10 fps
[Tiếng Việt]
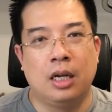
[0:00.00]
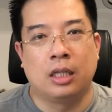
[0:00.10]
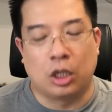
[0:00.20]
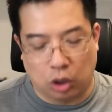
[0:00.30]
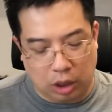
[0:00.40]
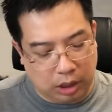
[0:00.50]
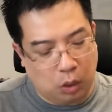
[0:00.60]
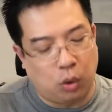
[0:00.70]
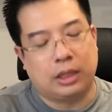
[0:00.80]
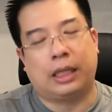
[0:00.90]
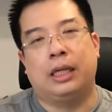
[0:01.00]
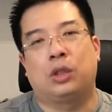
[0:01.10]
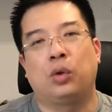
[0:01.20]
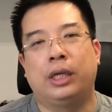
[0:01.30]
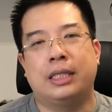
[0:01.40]
Thế cho nên cái cuốn sách này
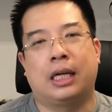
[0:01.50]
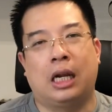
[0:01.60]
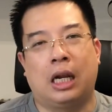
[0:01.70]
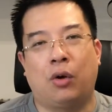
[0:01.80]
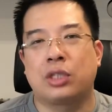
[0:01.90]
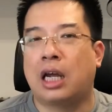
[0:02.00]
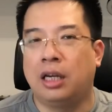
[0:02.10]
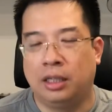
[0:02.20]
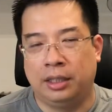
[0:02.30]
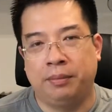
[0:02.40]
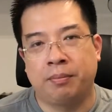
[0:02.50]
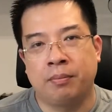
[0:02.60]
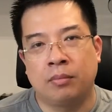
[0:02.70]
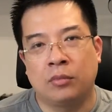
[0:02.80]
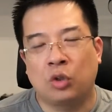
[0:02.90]
tôi nghĩ rằng là nó ra đời,
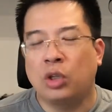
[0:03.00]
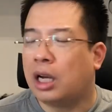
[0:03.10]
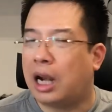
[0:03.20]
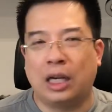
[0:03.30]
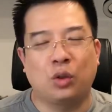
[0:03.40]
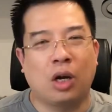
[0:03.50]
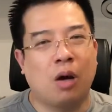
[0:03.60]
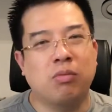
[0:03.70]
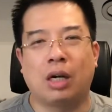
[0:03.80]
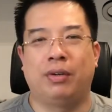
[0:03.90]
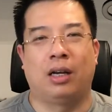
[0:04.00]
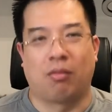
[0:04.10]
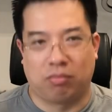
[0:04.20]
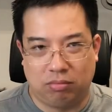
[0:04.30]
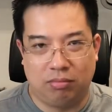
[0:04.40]
tôi nhắc lại là tôi không cần phải
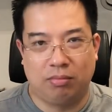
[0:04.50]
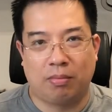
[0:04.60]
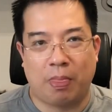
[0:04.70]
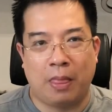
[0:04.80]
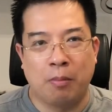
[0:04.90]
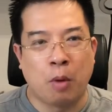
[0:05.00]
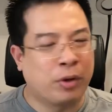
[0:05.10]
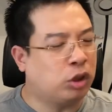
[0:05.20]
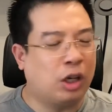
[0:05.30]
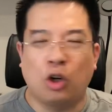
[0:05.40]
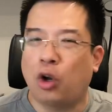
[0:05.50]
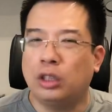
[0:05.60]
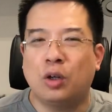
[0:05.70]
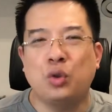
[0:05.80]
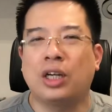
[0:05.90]
đọc, bởi vì có thể nó nói
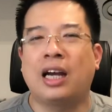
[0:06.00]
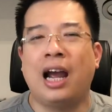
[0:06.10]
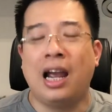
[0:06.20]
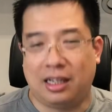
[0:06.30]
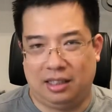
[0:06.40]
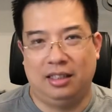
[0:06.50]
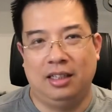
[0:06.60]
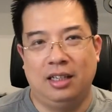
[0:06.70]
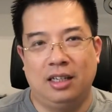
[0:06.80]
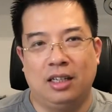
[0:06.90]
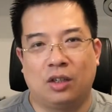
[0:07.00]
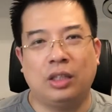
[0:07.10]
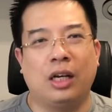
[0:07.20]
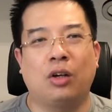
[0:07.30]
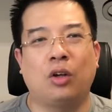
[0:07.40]
những câu chuyện khác, có
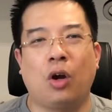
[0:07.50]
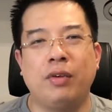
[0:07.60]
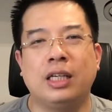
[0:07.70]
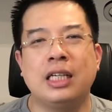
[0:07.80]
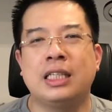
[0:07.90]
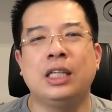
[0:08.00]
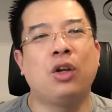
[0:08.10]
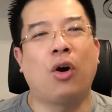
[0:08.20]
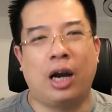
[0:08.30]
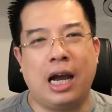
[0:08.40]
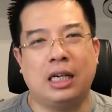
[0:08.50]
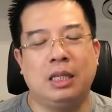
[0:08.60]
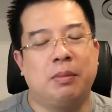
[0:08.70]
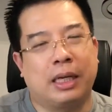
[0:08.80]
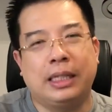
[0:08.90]
thể nó nói về những cái gì đó khác,
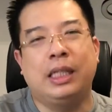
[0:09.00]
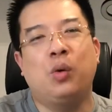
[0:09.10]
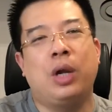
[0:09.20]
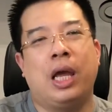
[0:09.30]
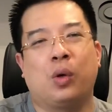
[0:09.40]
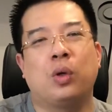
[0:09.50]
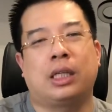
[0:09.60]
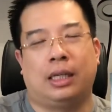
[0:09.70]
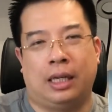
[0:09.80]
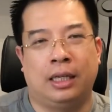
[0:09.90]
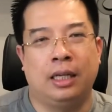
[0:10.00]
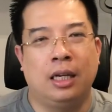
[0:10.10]
nhưng mà cái tiêu đề cuốn sách này